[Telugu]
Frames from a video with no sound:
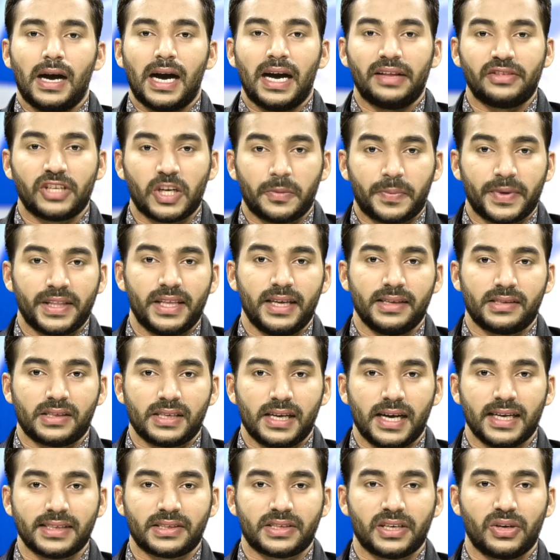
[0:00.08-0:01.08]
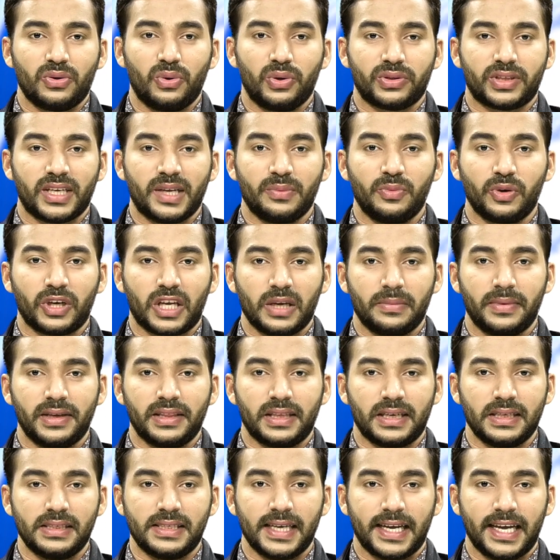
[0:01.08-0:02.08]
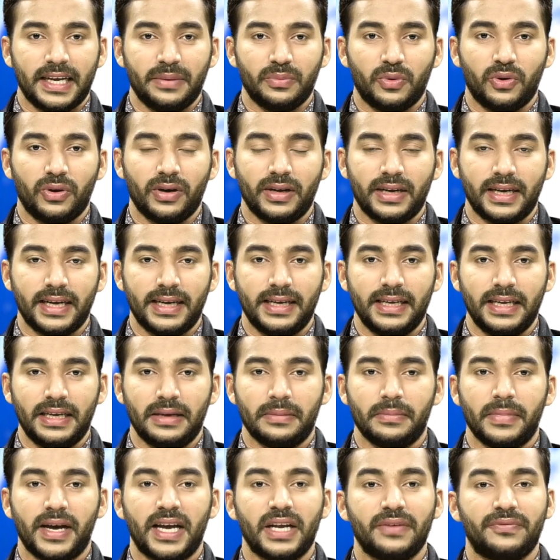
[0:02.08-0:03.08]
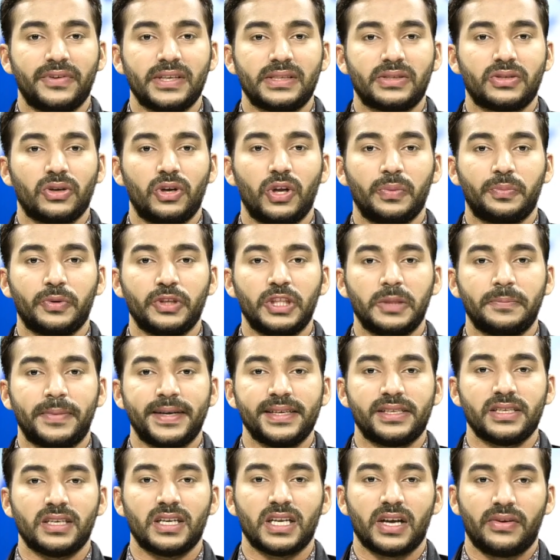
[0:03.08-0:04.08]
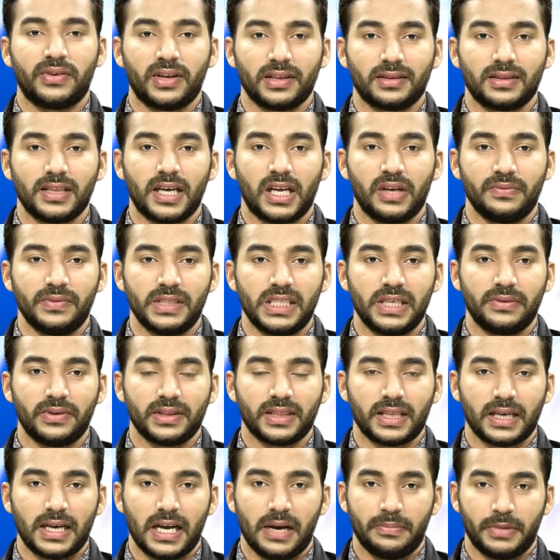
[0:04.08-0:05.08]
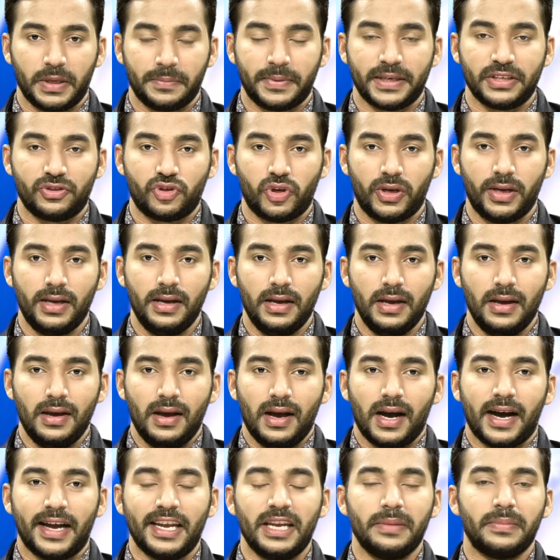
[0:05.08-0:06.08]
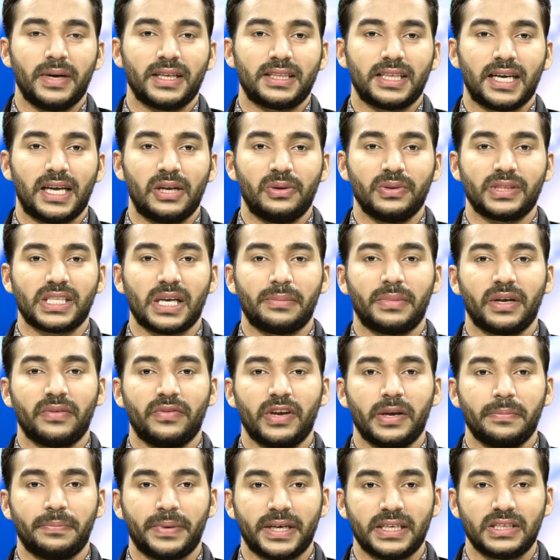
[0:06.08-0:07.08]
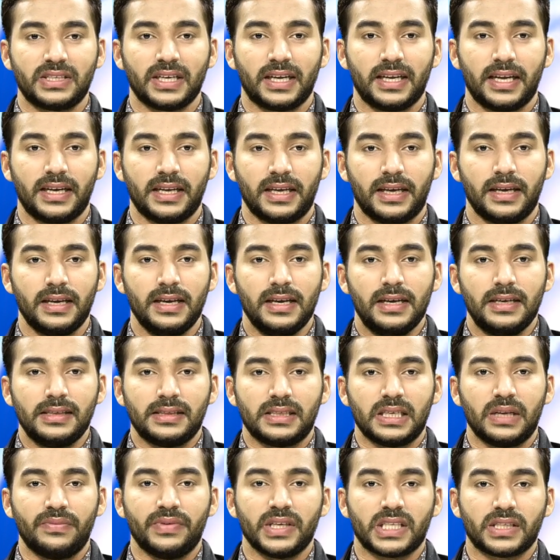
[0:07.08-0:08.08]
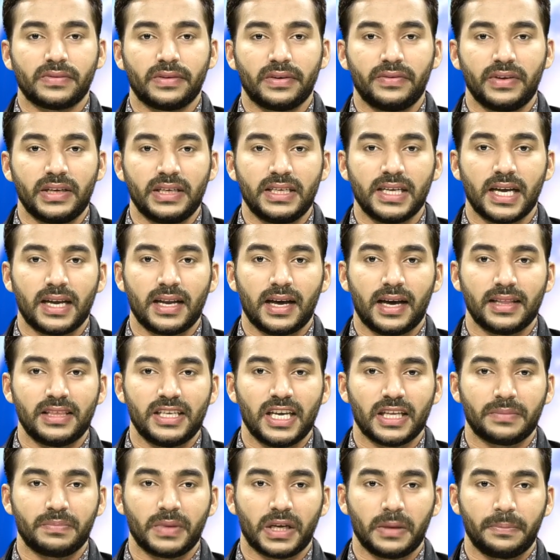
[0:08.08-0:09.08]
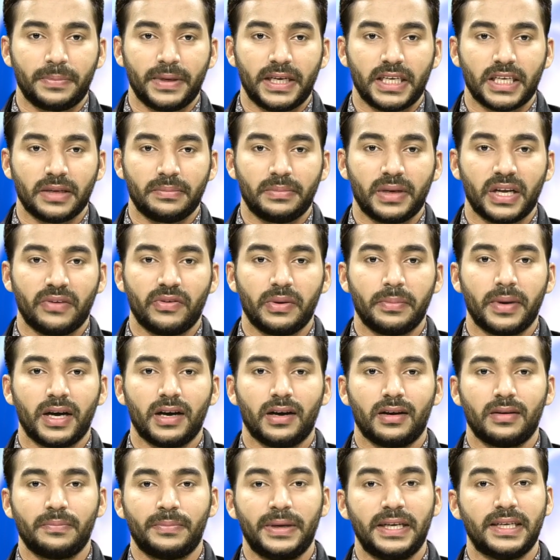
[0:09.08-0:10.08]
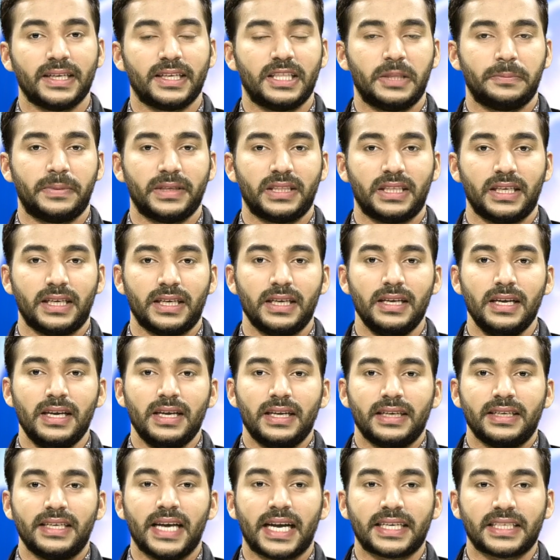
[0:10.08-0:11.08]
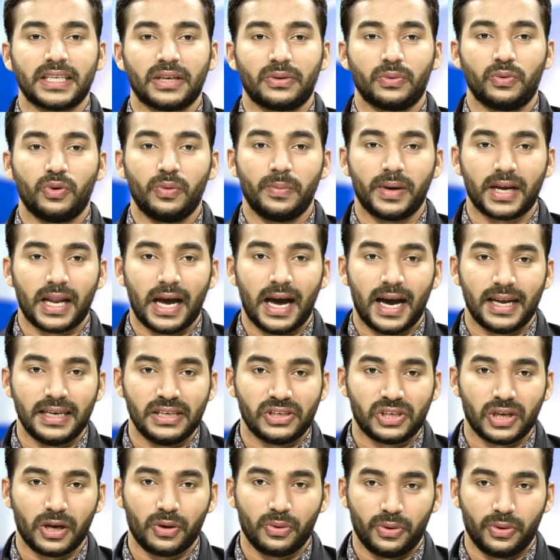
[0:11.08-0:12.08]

ఆంధ్రప్రదేశ్ రాష్ట్ర నూతన ముఖ్యమంత్రి జగన్మోహన్ రెడ్డి మేనిఫెస్టోలో పొందుపరిచిన నవరత్నాలు విజయవంతంగా అమలుపరిచి అన్ని మతాలను సమన్వయం పరచాలని శ్రీ విశ్వ విజ్ఞాన ఆధ్యాత్మిక పీఠం నవమ పీఠాధిపతి డాక్టర్ ఉమర్ ఆలీషా